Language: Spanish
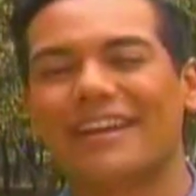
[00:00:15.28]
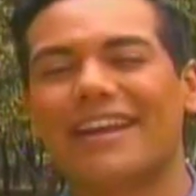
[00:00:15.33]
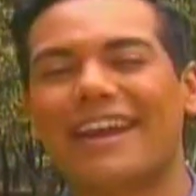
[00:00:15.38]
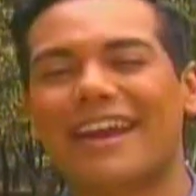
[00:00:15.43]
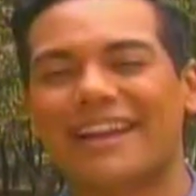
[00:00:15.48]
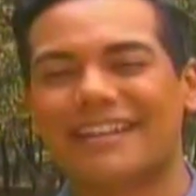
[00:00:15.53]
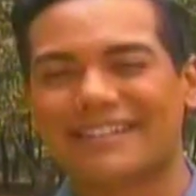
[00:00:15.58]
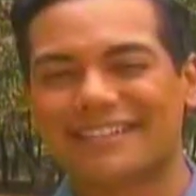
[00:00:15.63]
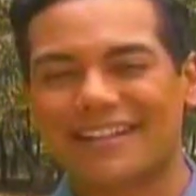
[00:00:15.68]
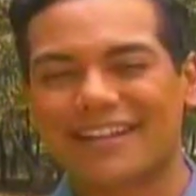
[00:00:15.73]

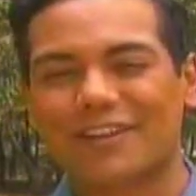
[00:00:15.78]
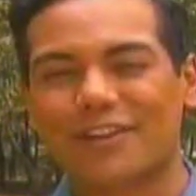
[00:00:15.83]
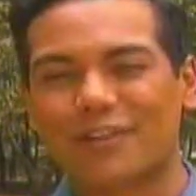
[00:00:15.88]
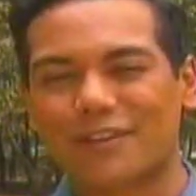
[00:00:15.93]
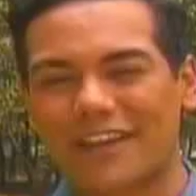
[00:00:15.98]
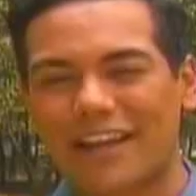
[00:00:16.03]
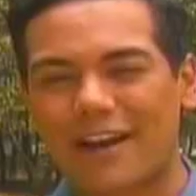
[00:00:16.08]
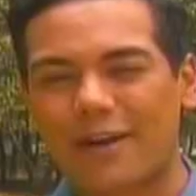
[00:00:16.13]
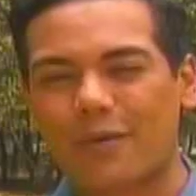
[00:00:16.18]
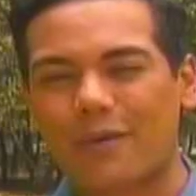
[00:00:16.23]
el cerdo
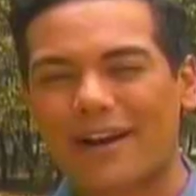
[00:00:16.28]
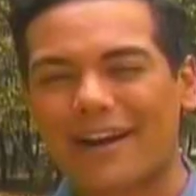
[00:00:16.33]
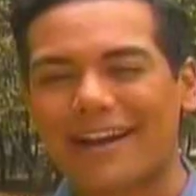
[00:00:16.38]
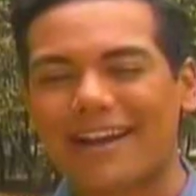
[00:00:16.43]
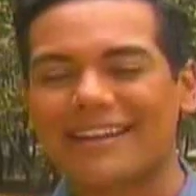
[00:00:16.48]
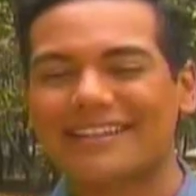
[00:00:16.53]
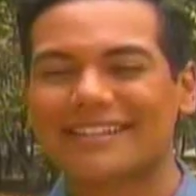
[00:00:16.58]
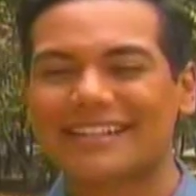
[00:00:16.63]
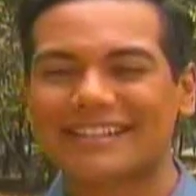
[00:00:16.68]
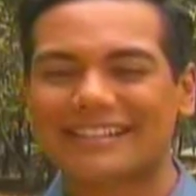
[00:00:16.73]
de agua.
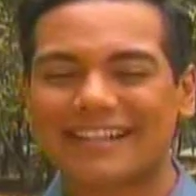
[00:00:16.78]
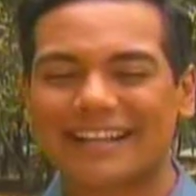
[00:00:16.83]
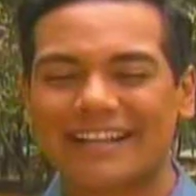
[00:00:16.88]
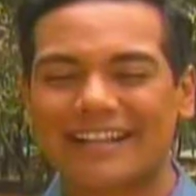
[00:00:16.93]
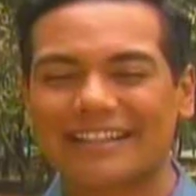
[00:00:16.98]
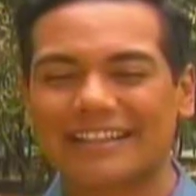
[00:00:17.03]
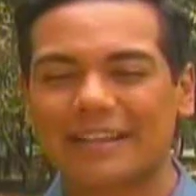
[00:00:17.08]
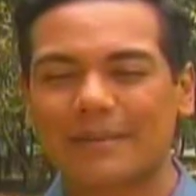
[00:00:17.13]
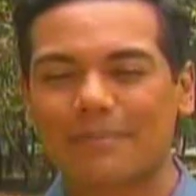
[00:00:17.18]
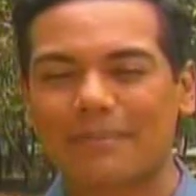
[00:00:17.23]
Es
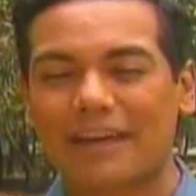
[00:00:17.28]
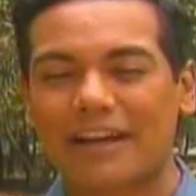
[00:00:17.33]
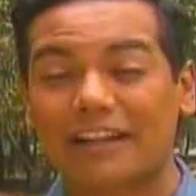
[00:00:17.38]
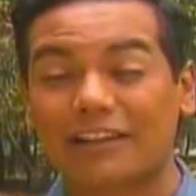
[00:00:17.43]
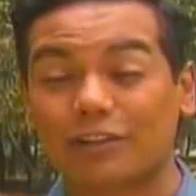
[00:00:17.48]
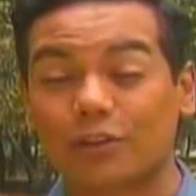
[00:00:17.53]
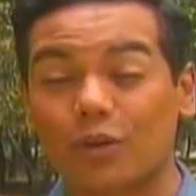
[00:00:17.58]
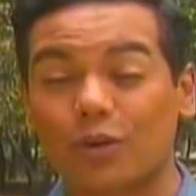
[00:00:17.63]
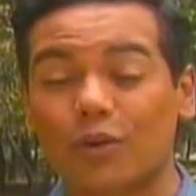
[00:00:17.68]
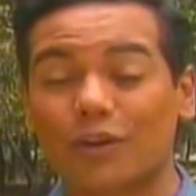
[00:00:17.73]
excelente para
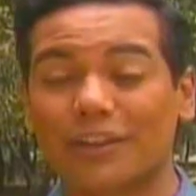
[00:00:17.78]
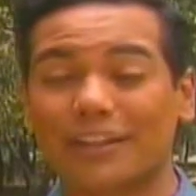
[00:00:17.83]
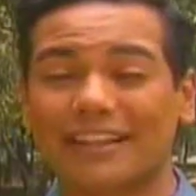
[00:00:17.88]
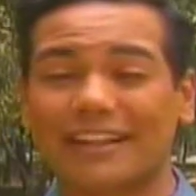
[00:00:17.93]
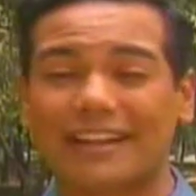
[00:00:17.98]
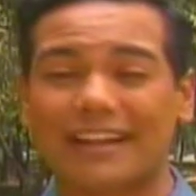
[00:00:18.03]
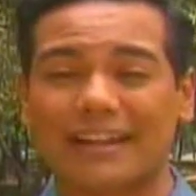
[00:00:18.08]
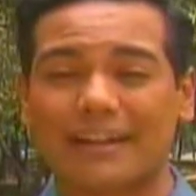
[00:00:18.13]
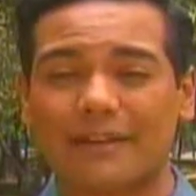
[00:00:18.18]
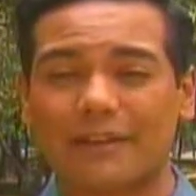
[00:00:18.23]
todo lo que
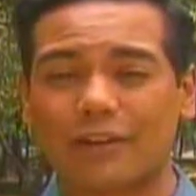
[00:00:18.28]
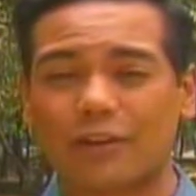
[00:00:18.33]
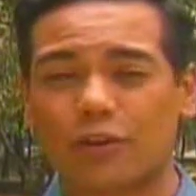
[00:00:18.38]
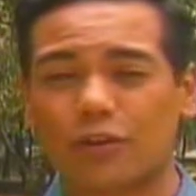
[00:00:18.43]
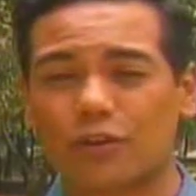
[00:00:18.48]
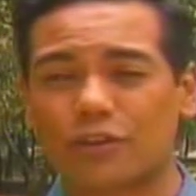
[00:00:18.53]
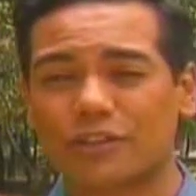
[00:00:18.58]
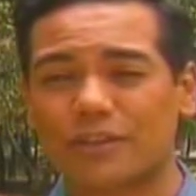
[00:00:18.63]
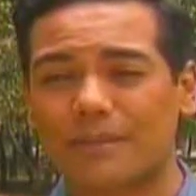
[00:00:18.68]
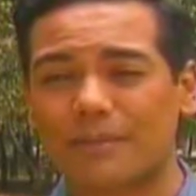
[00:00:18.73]
tenga que ver
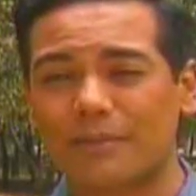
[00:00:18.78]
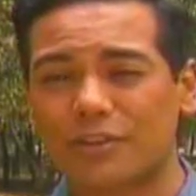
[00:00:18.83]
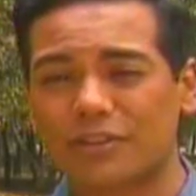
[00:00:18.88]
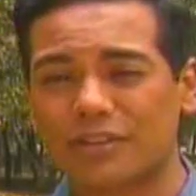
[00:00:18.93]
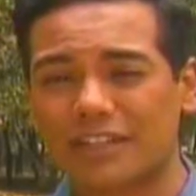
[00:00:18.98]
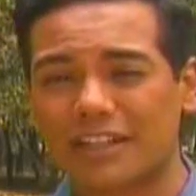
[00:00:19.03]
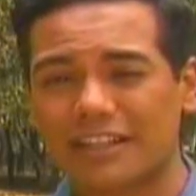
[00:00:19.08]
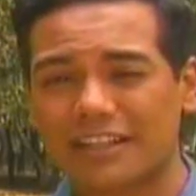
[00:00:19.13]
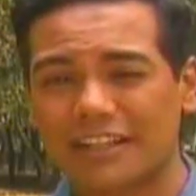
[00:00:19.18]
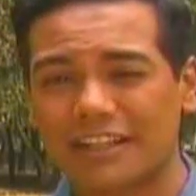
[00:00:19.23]
con los envíos
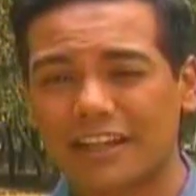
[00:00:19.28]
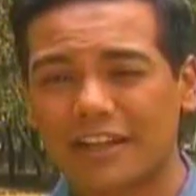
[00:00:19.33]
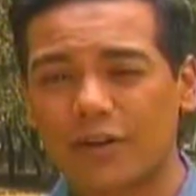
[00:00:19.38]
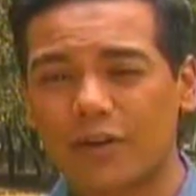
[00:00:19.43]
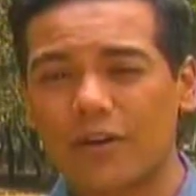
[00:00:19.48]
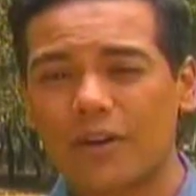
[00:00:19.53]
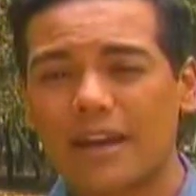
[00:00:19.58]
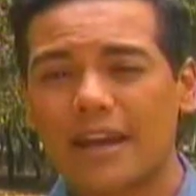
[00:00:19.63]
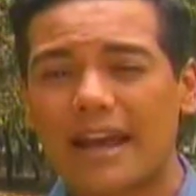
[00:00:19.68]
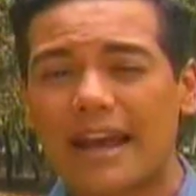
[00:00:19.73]
del dinero,